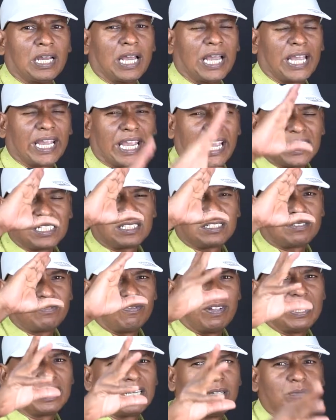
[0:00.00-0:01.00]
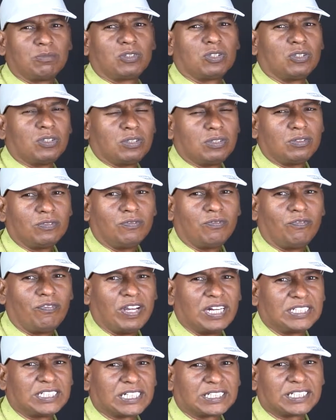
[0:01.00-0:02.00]
ஹே கைஸ் வெல்கம் டு
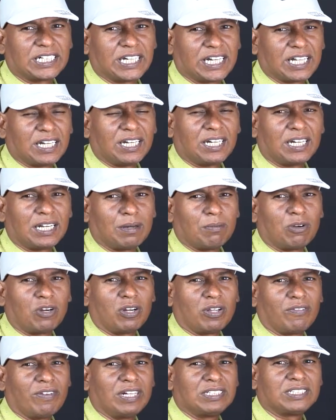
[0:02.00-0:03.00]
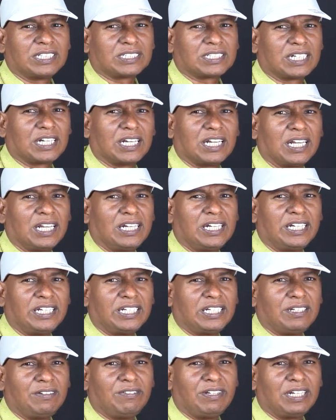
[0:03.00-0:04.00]
வேல்செக் சேனல் நம்மளோட வேல்செக் சேனலில் எல்இடி
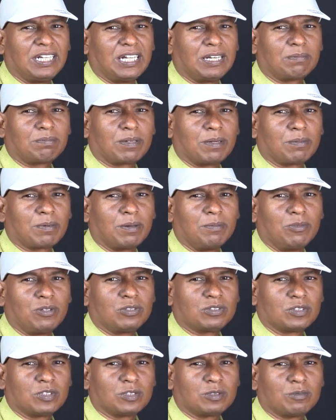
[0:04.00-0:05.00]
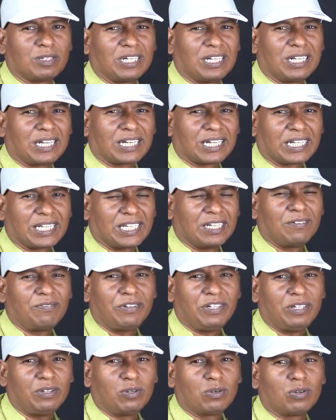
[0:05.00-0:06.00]
டிவி லேப்டாப் கம்ப்யூட்டர் சம்மந்தமாக நிறைய
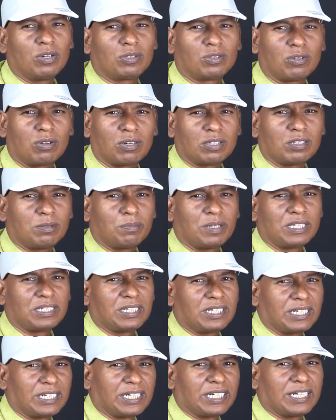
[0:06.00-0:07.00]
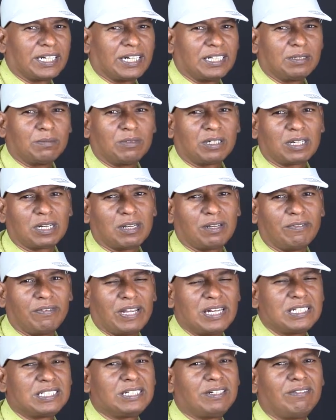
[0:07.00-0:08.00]
வீடியோக்கள் தொடர்ந்து பார்த்துட்ருக்கீங்க அது மட்டும் இல்லாமல்
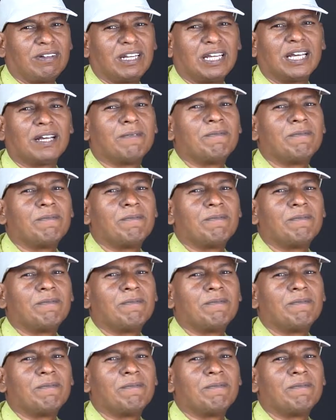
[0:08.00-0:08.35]
வேல் சிவியில்